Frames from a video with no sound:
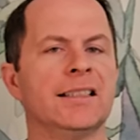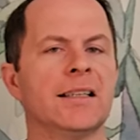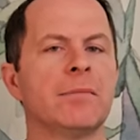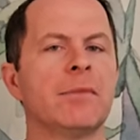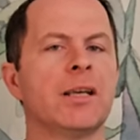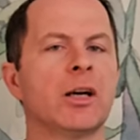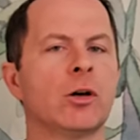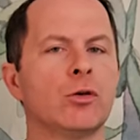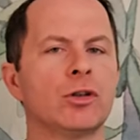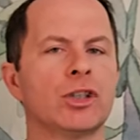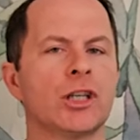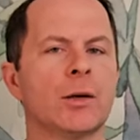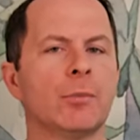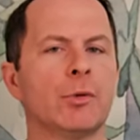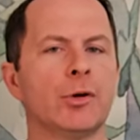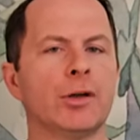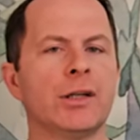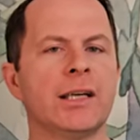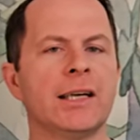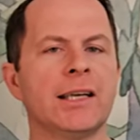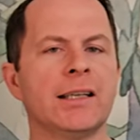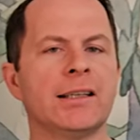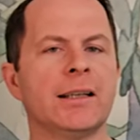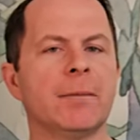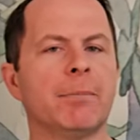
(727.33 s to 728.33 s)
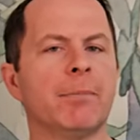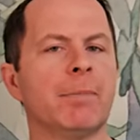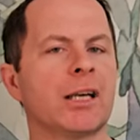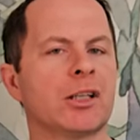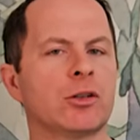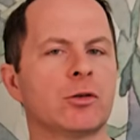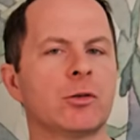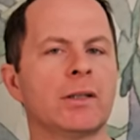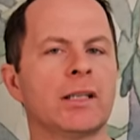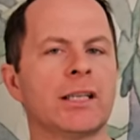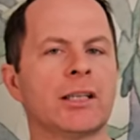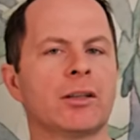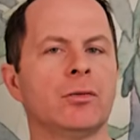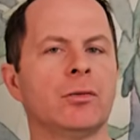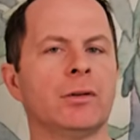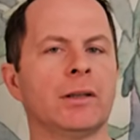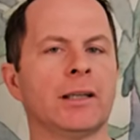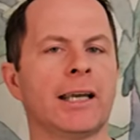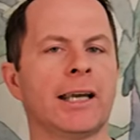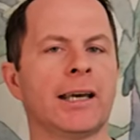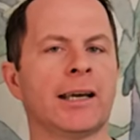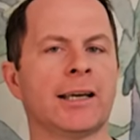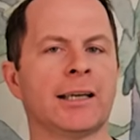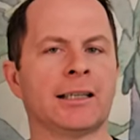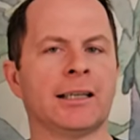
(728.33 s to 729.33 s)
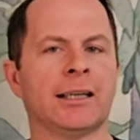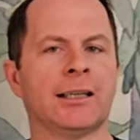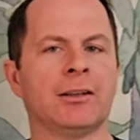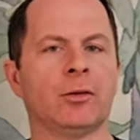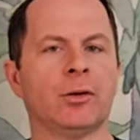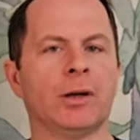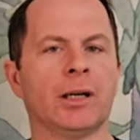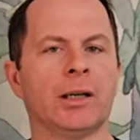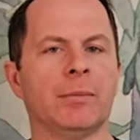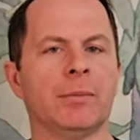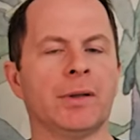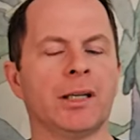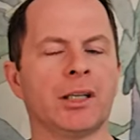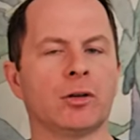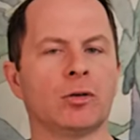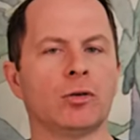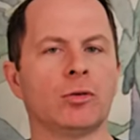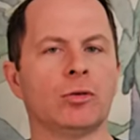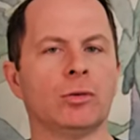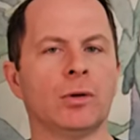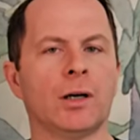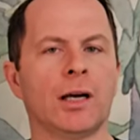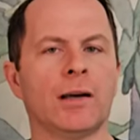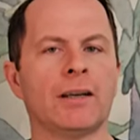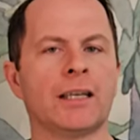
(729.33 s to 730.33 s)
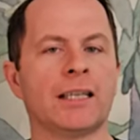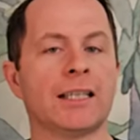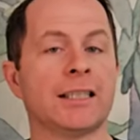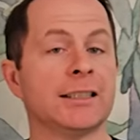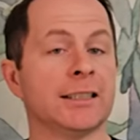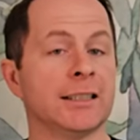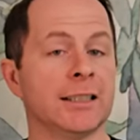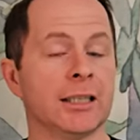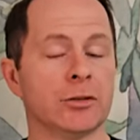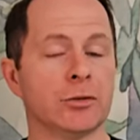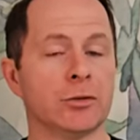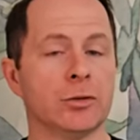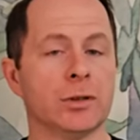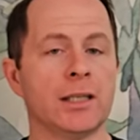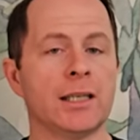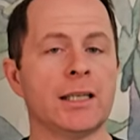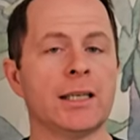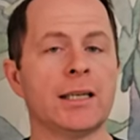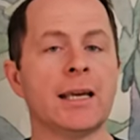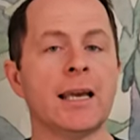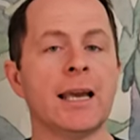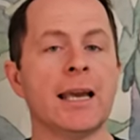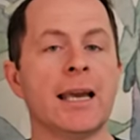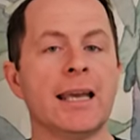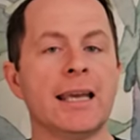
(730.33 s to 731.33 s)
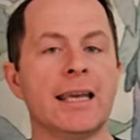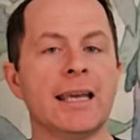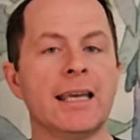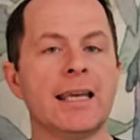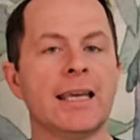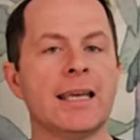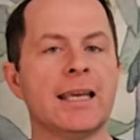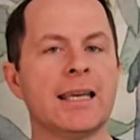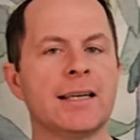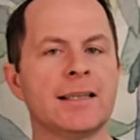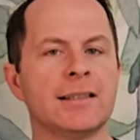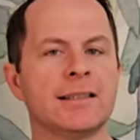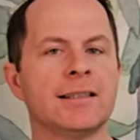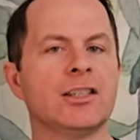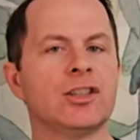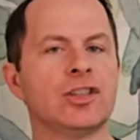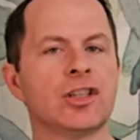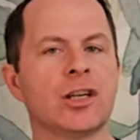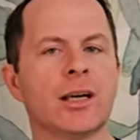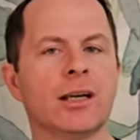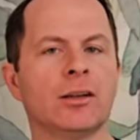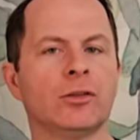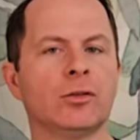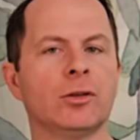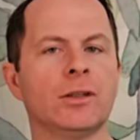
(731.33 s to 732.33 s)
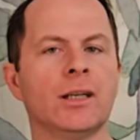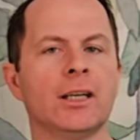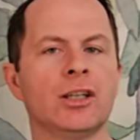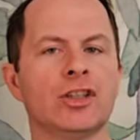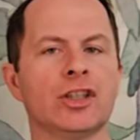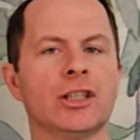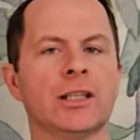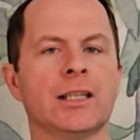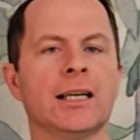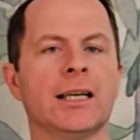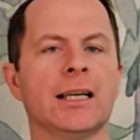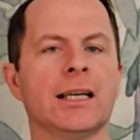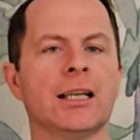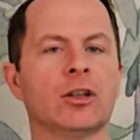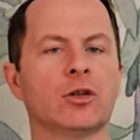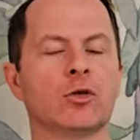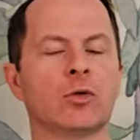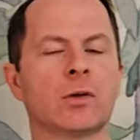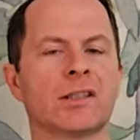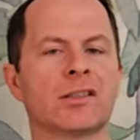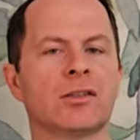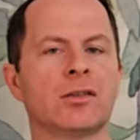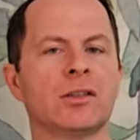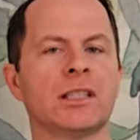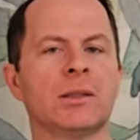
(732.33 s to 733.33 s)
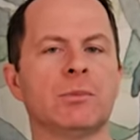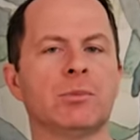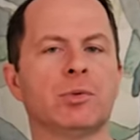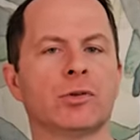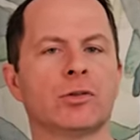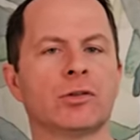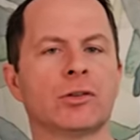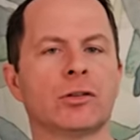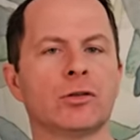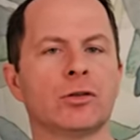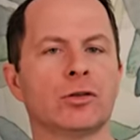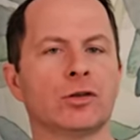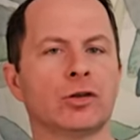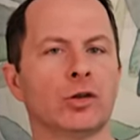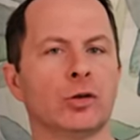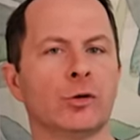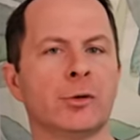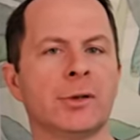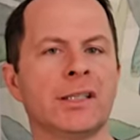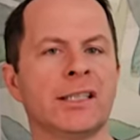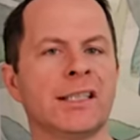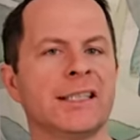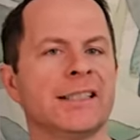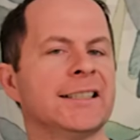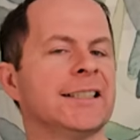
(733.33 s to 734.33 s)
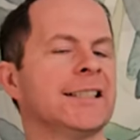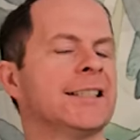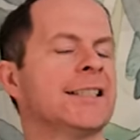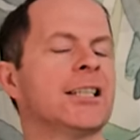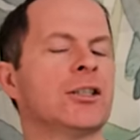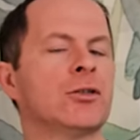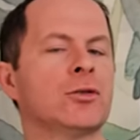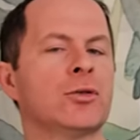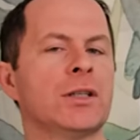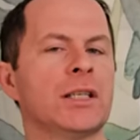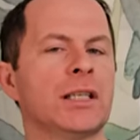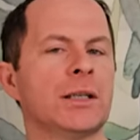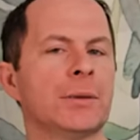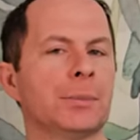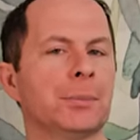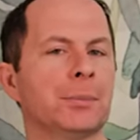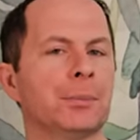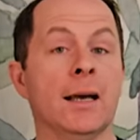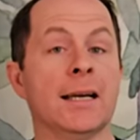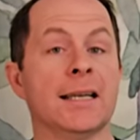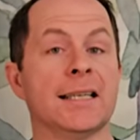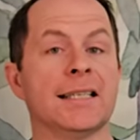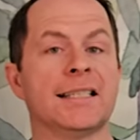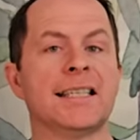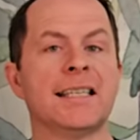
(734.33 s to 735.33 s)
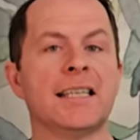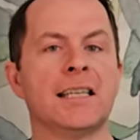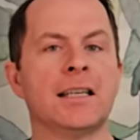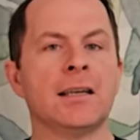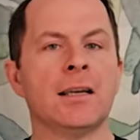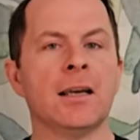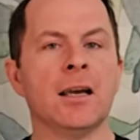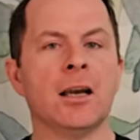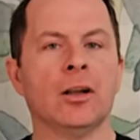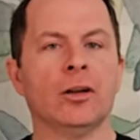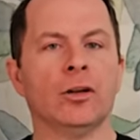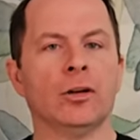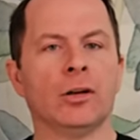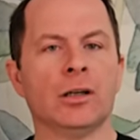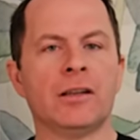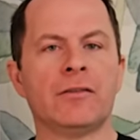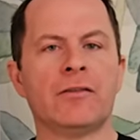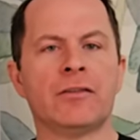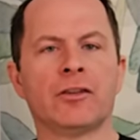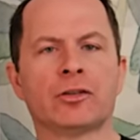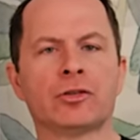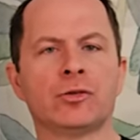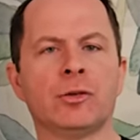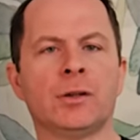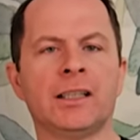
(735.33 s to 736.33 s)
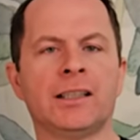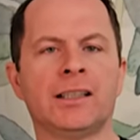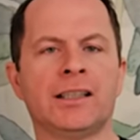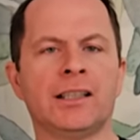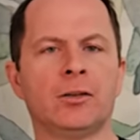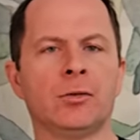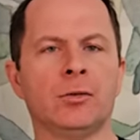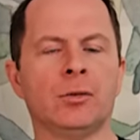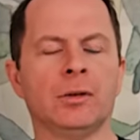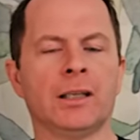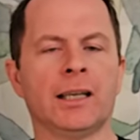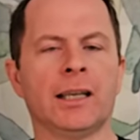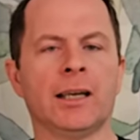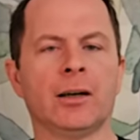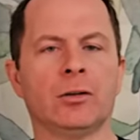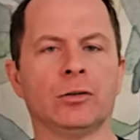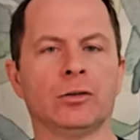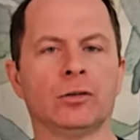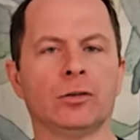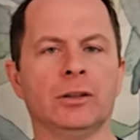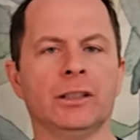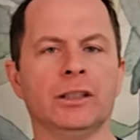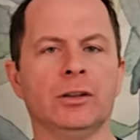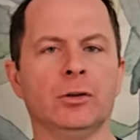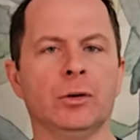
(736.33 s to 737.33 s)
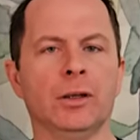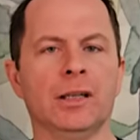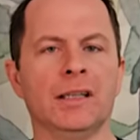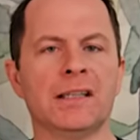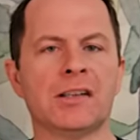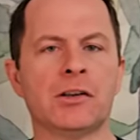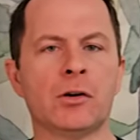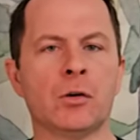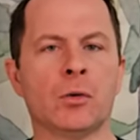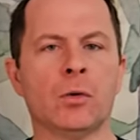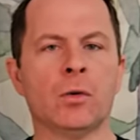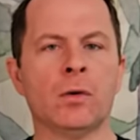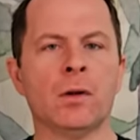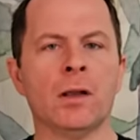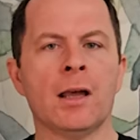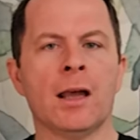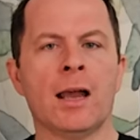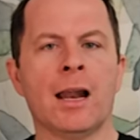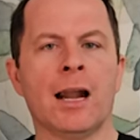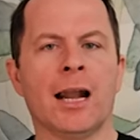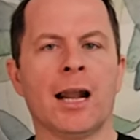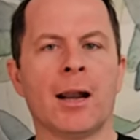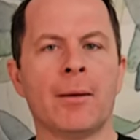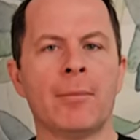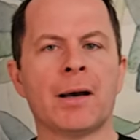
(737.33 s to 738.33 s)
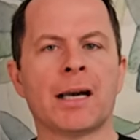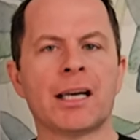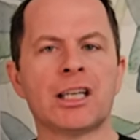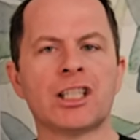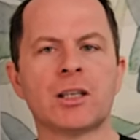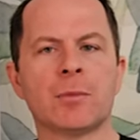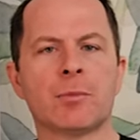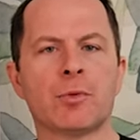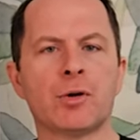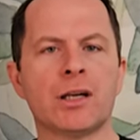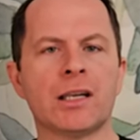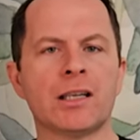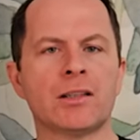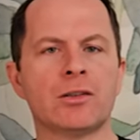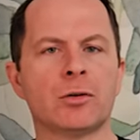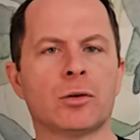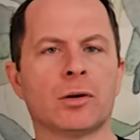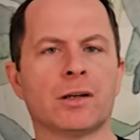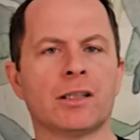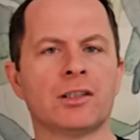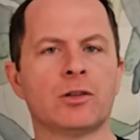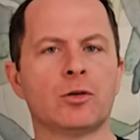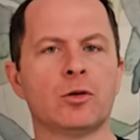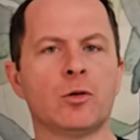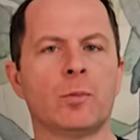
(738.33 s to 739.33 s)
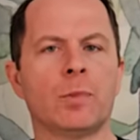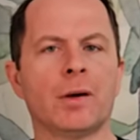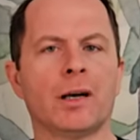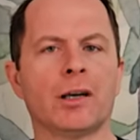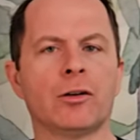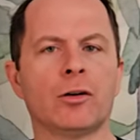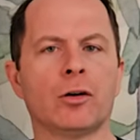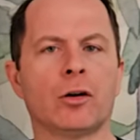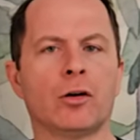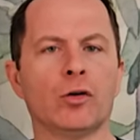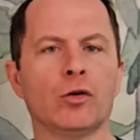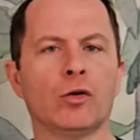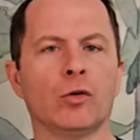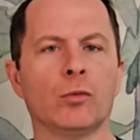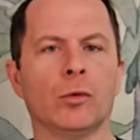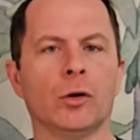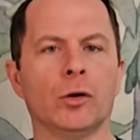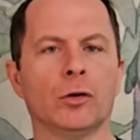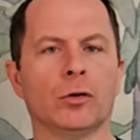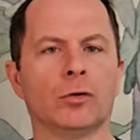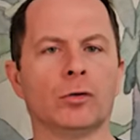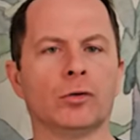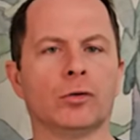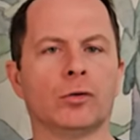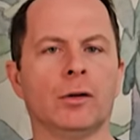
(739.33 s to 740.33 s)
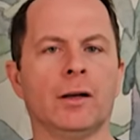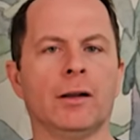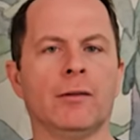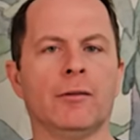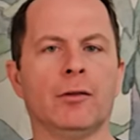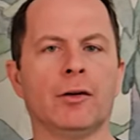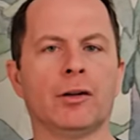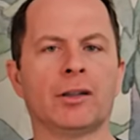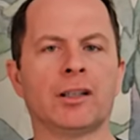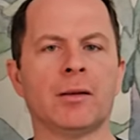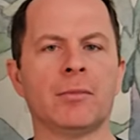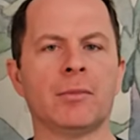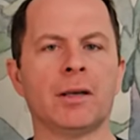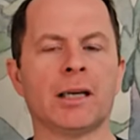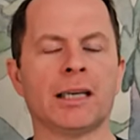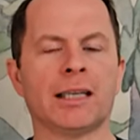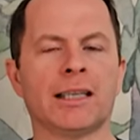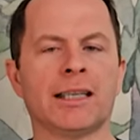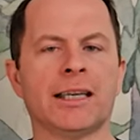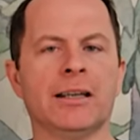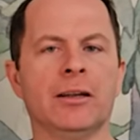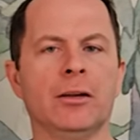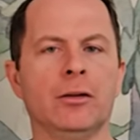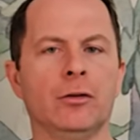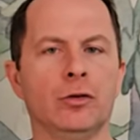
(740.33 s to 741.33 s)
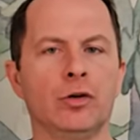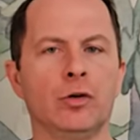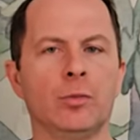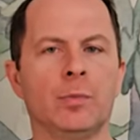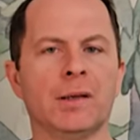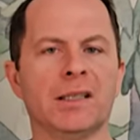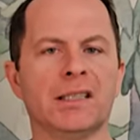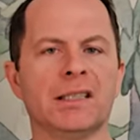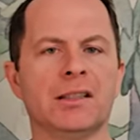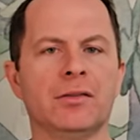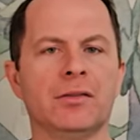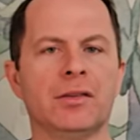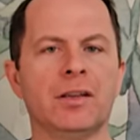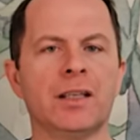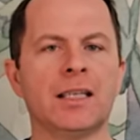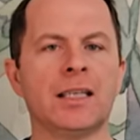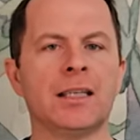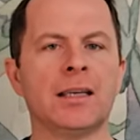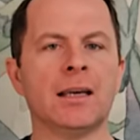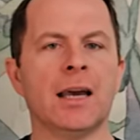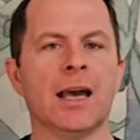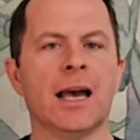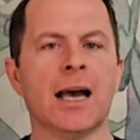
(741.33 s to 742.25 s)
amiraux japonais étaient persuadés qu'une guerre éclaterait bientôt avec les États-Unis et exigeaient un tonnage égal à 70% de celui des États-Unis. Ainsi, dans l'éventualité d'une guerre entre les deux nations, la marine japonaise serait supérieure en nombre contre la flotte américaine du Pacifique